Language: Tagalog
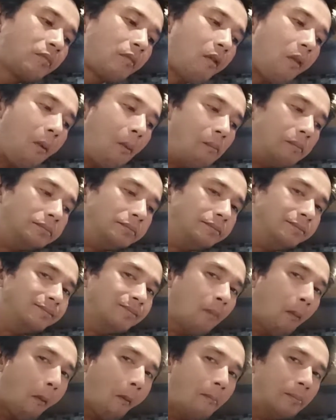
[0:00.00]
Ng
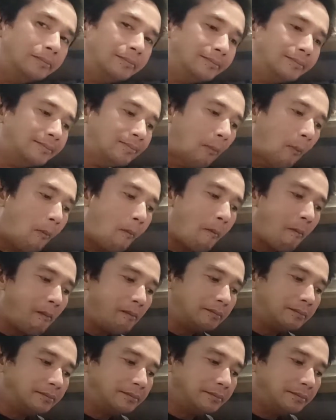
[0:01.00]
yan, to to to to
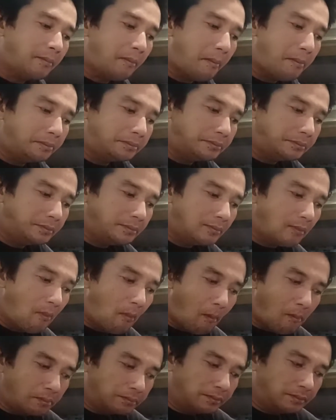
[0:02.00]
to to to. to.
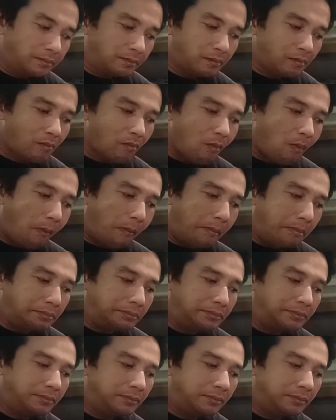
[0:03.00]
Tikman natin to.